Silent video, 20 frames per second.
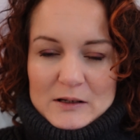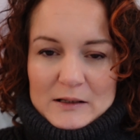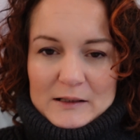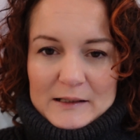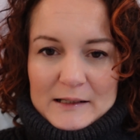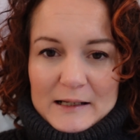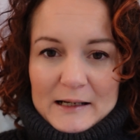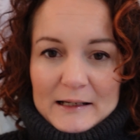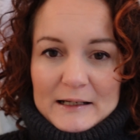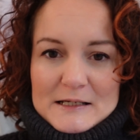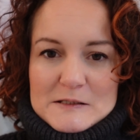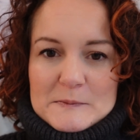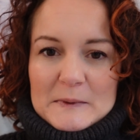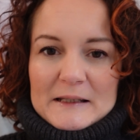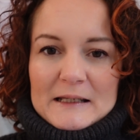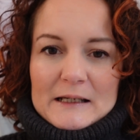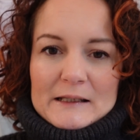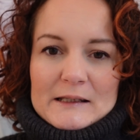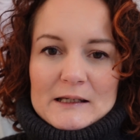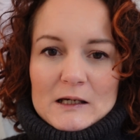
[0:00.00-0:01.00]
Là, la
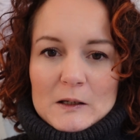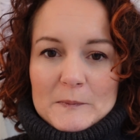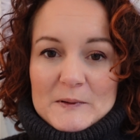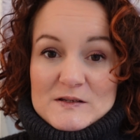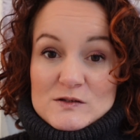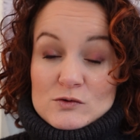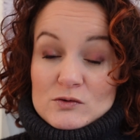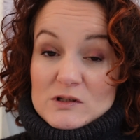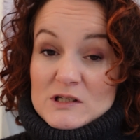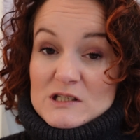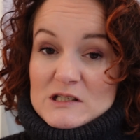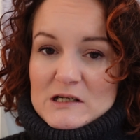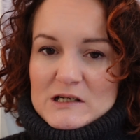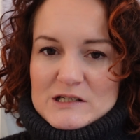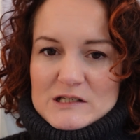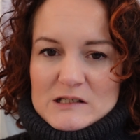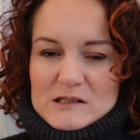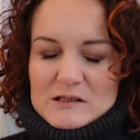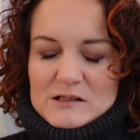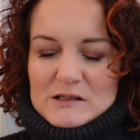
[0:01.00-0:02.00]
semaine dernière, parce que déjà
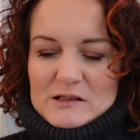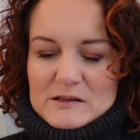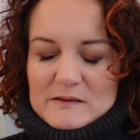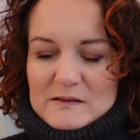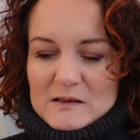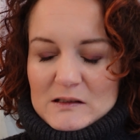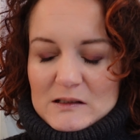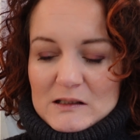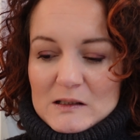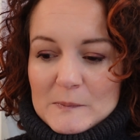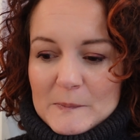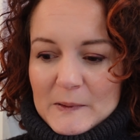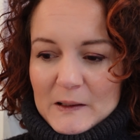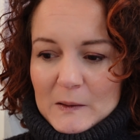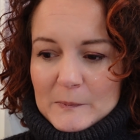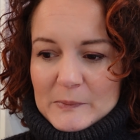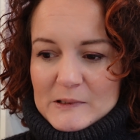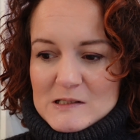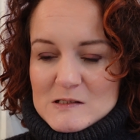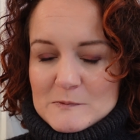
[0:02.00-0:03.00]
j'ai été
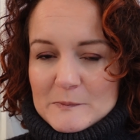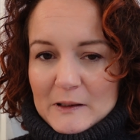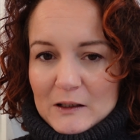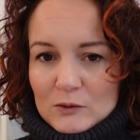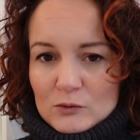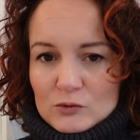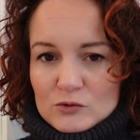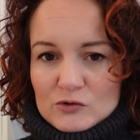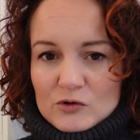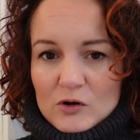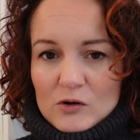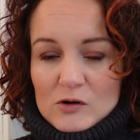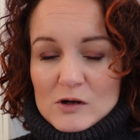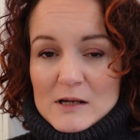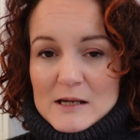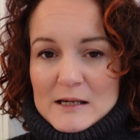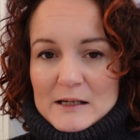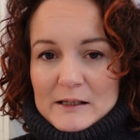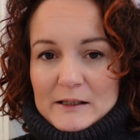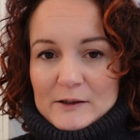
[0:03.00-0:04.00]
hyper prise par le temps,
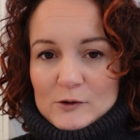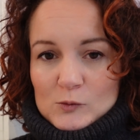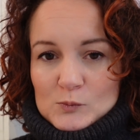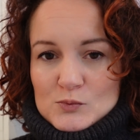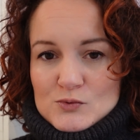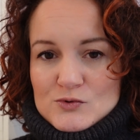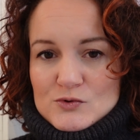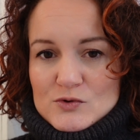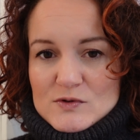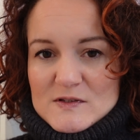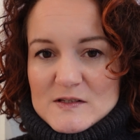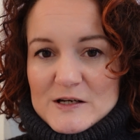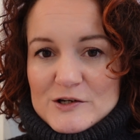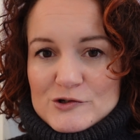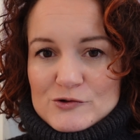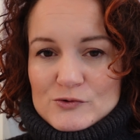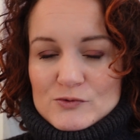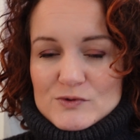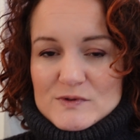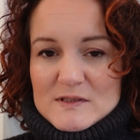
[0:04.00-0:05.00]
et en plus de ça,
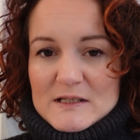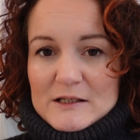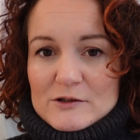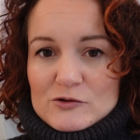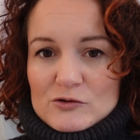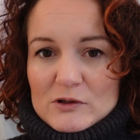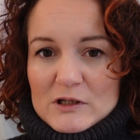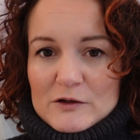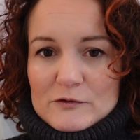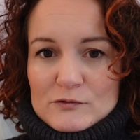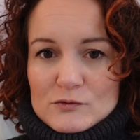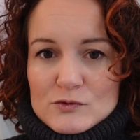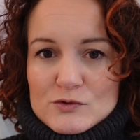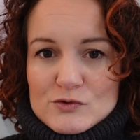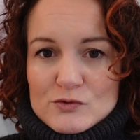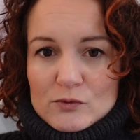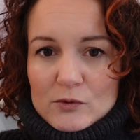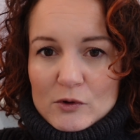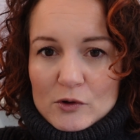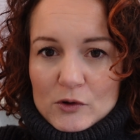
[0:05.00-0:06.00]
je constate que les vues
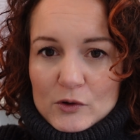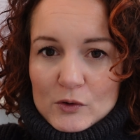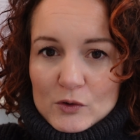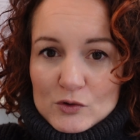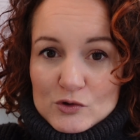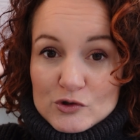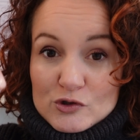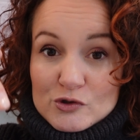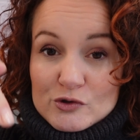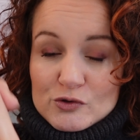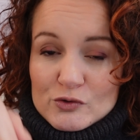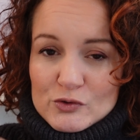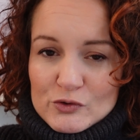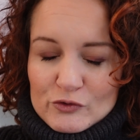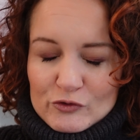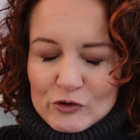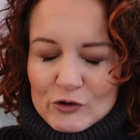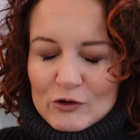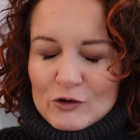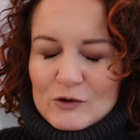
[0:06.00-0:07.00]
sont en
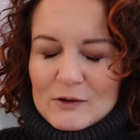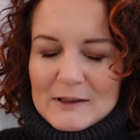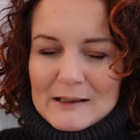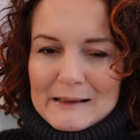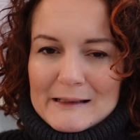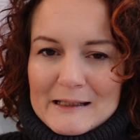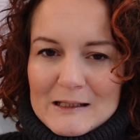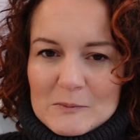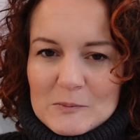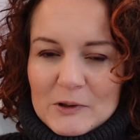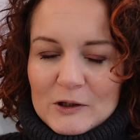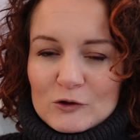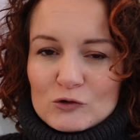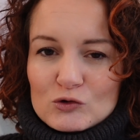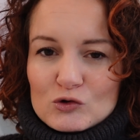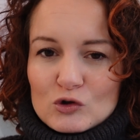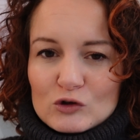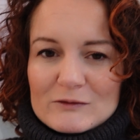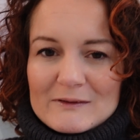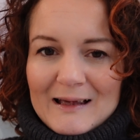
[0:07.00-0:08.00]
chute libre
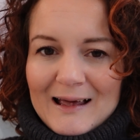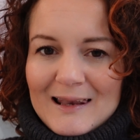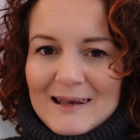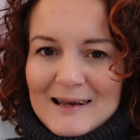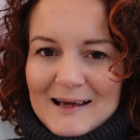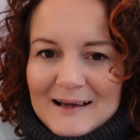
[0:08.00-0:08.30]
totale.